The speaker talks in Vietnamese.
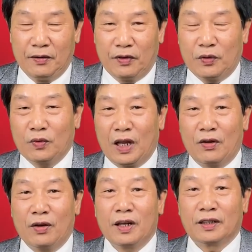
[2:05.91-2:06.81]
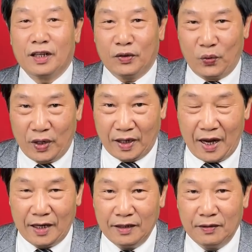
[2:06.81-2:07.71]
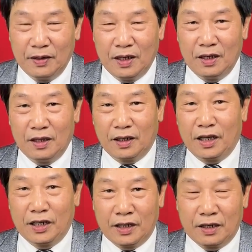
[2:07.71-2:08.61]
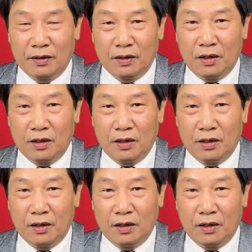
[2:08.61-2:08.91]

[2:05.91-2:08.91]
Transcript: và chúng ta nói là tết nguyên đáng thì